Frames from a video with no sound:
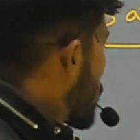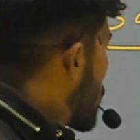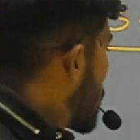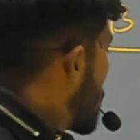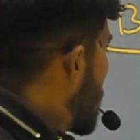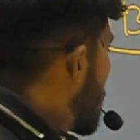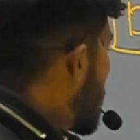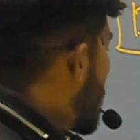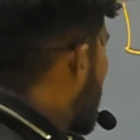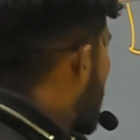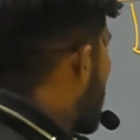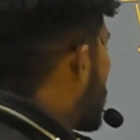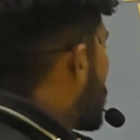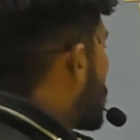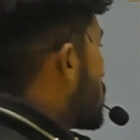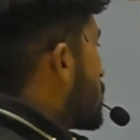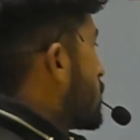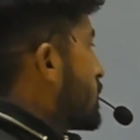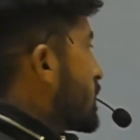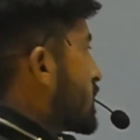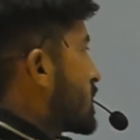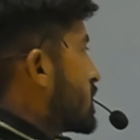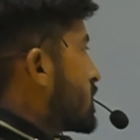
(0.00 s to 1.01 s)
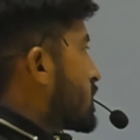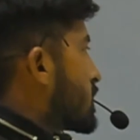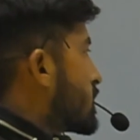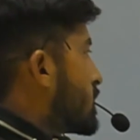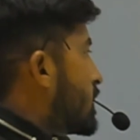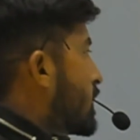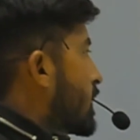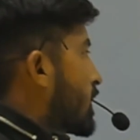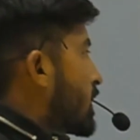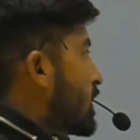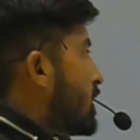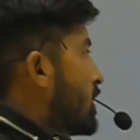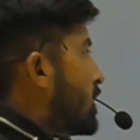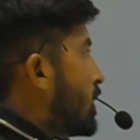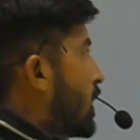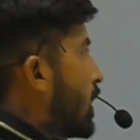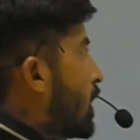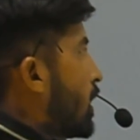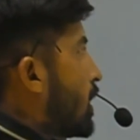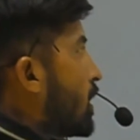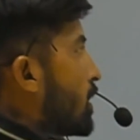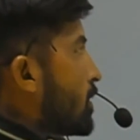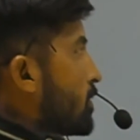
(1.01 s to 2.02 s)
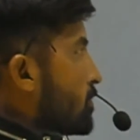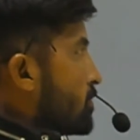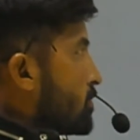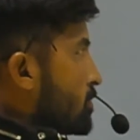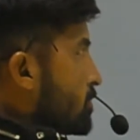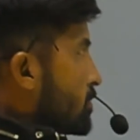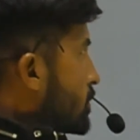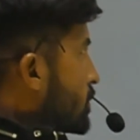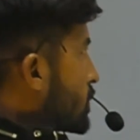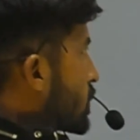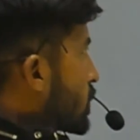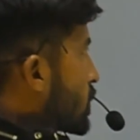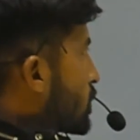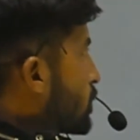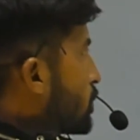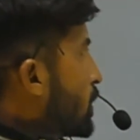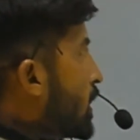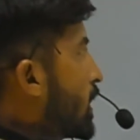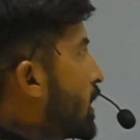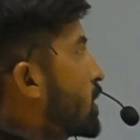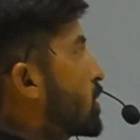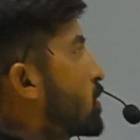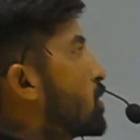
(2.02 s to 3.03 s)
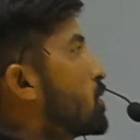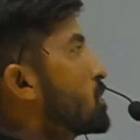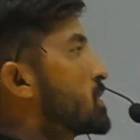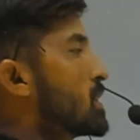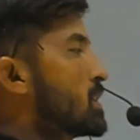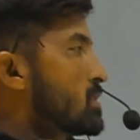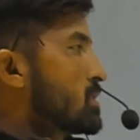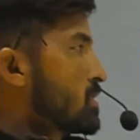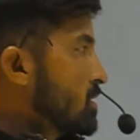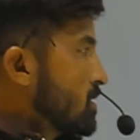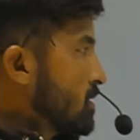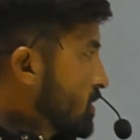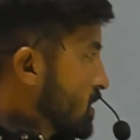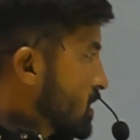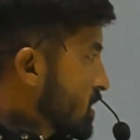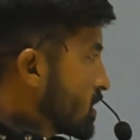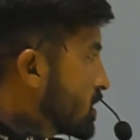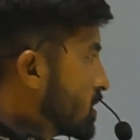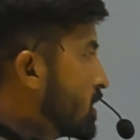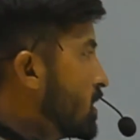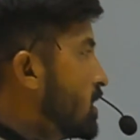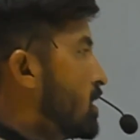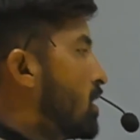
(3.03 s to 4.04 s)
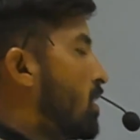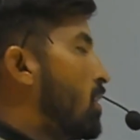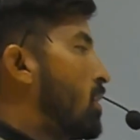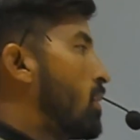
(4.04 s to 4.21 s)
ये टेक्नोलॉजी विकसित किसने की बायर क्रॉप साइंस ने विकसित की